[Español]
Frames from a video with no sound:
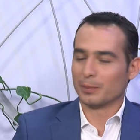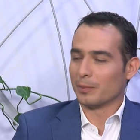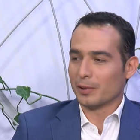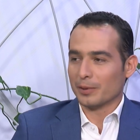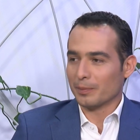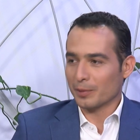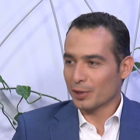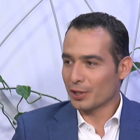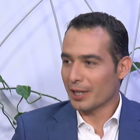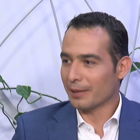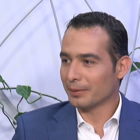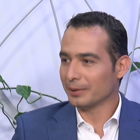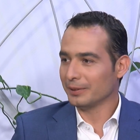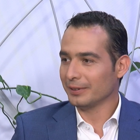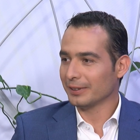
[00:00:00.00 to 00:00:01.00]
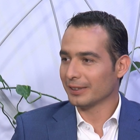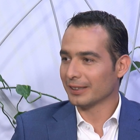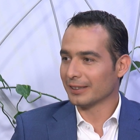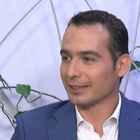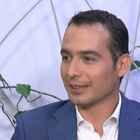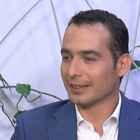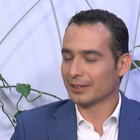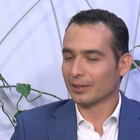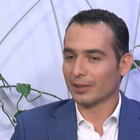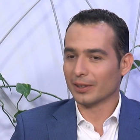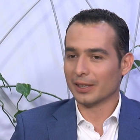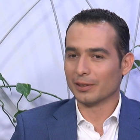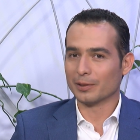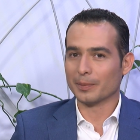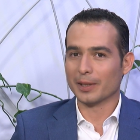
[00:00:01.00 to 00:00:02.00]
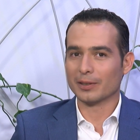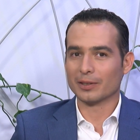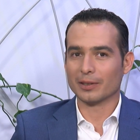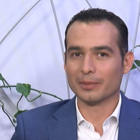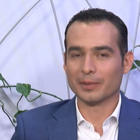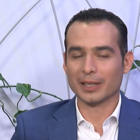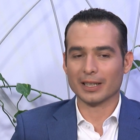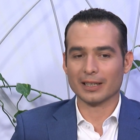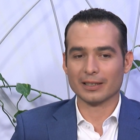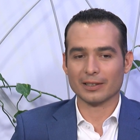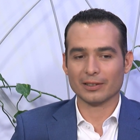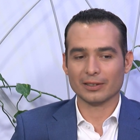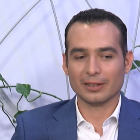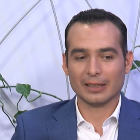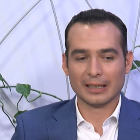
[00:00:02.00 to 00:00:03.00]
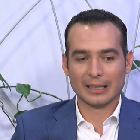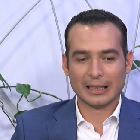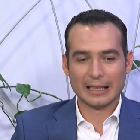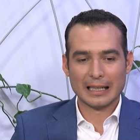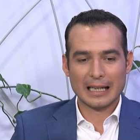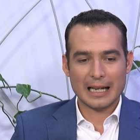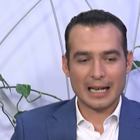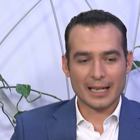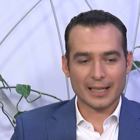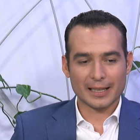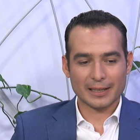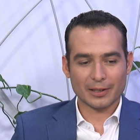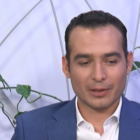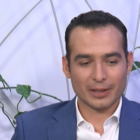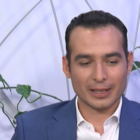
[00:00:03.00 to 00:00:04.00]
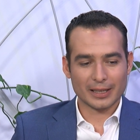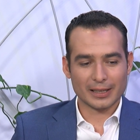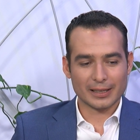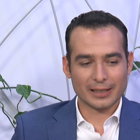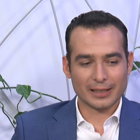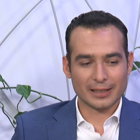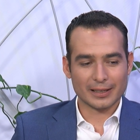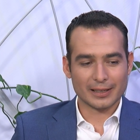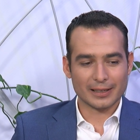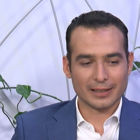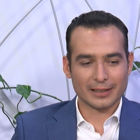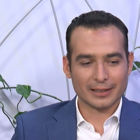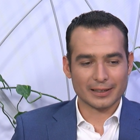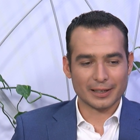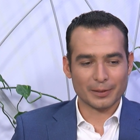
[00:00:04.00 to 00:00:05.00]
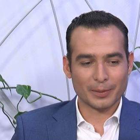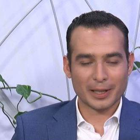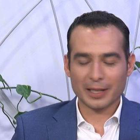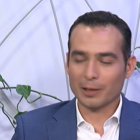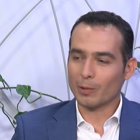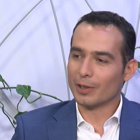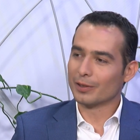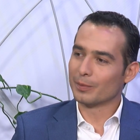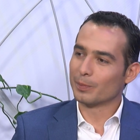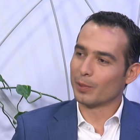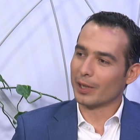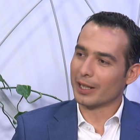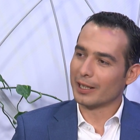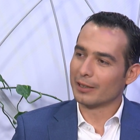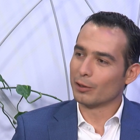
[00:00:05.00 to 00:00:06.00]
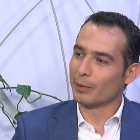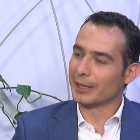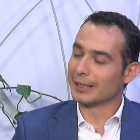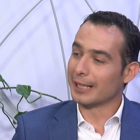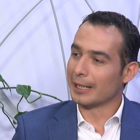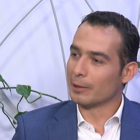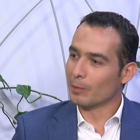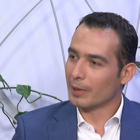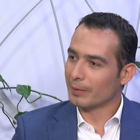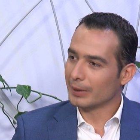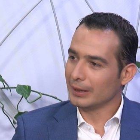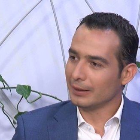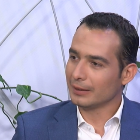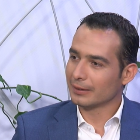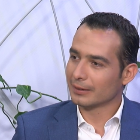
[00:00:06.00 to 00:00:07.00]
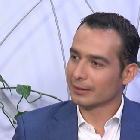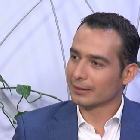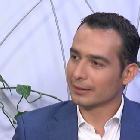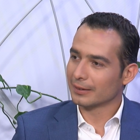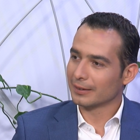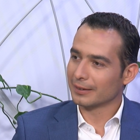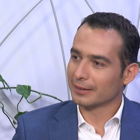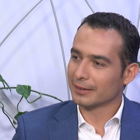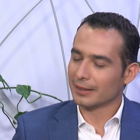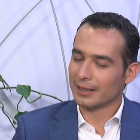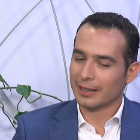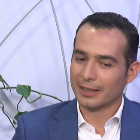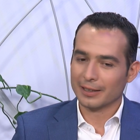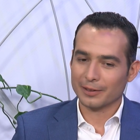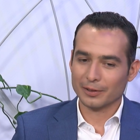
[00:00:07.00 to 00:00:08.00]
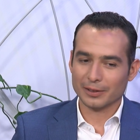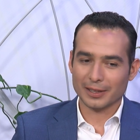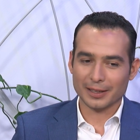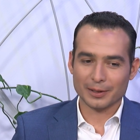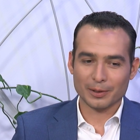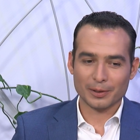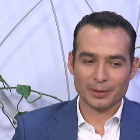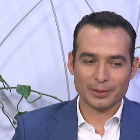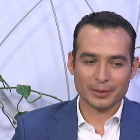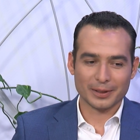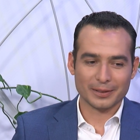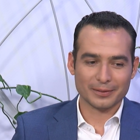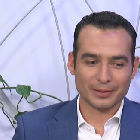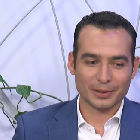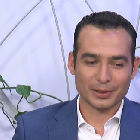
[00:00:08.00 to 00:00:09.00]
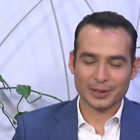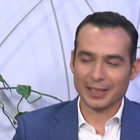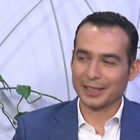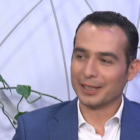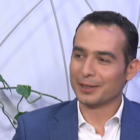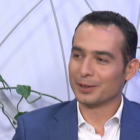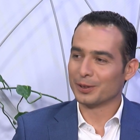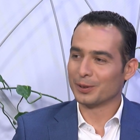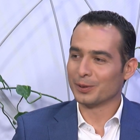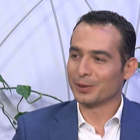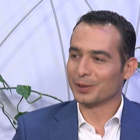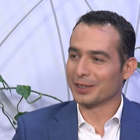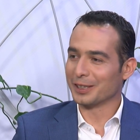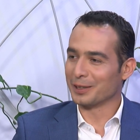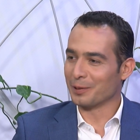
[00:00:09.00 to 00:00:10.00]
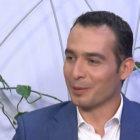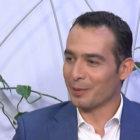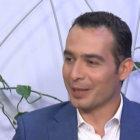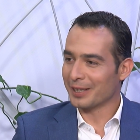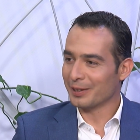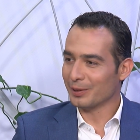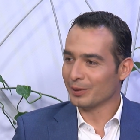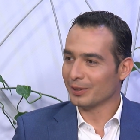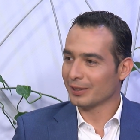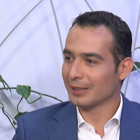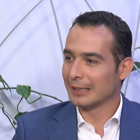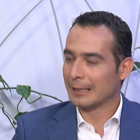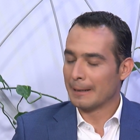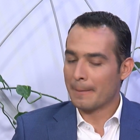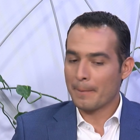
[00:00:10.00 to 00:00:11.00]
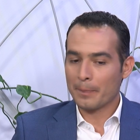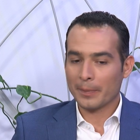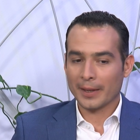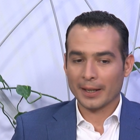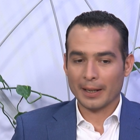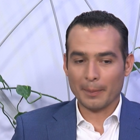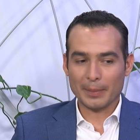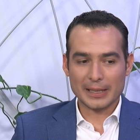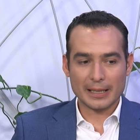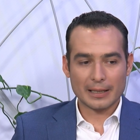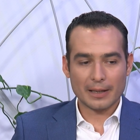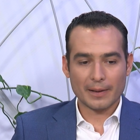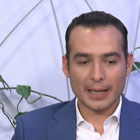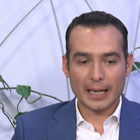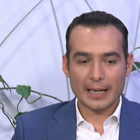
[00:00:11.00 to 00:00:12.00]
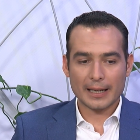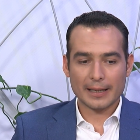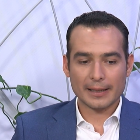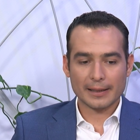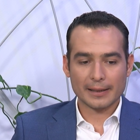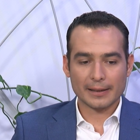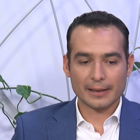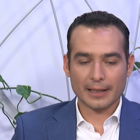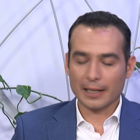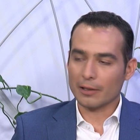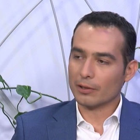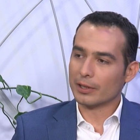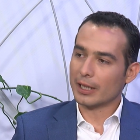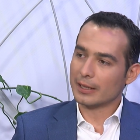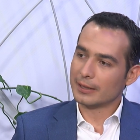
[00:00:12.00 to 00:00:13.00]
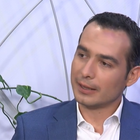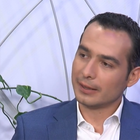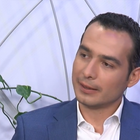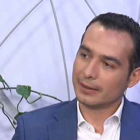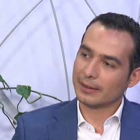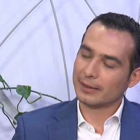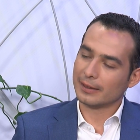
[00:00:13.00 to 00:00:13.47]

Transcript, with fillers: muy, muy chavo en esto de los medios de comunicación. Arranco en el, si no mal recuerdo, por ahí del 99, con tan solo unos añitos, unos 19 años. Empecé a trabajar en Radio 13,